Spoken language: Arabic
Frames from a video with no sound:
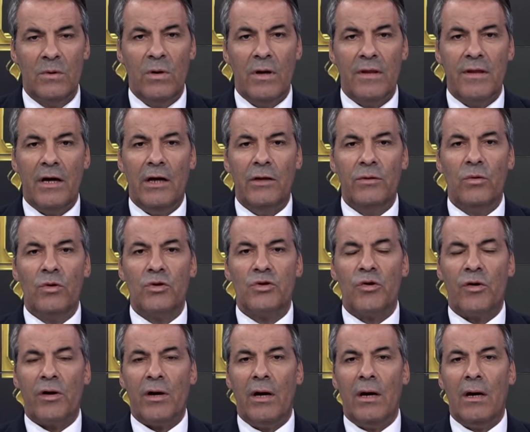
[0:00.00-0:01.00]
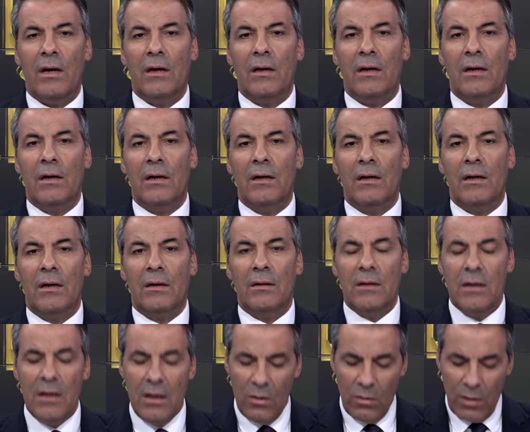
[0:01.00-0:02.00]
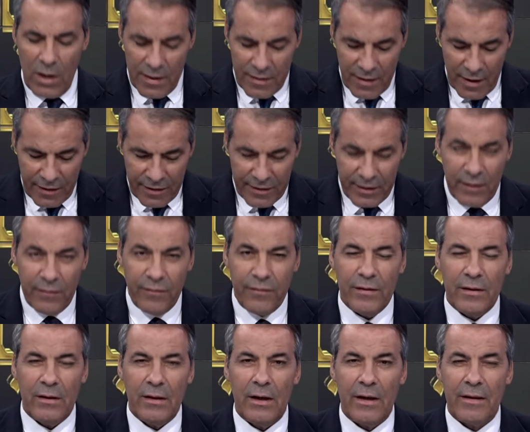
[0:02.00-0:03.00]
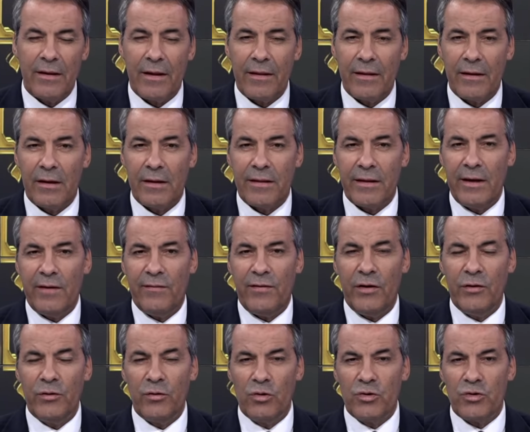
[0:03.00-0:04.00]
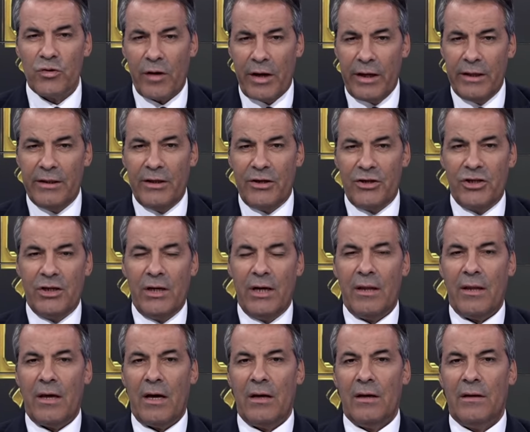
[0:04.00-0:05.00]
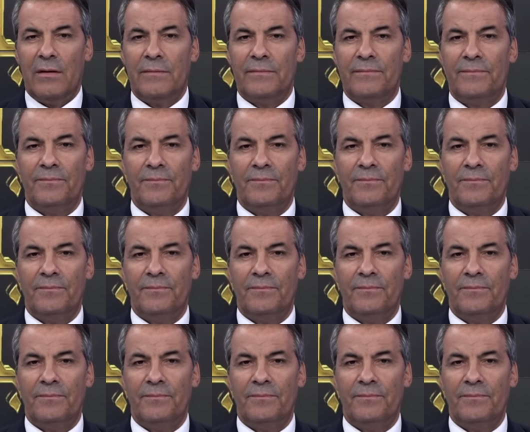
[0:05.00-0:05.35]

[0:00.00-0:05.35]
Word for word: وهذا عنده الجرأة وهذا ضيف إيه، إيه. هذا ضيف عنده الجرأة يدير الشيء هذا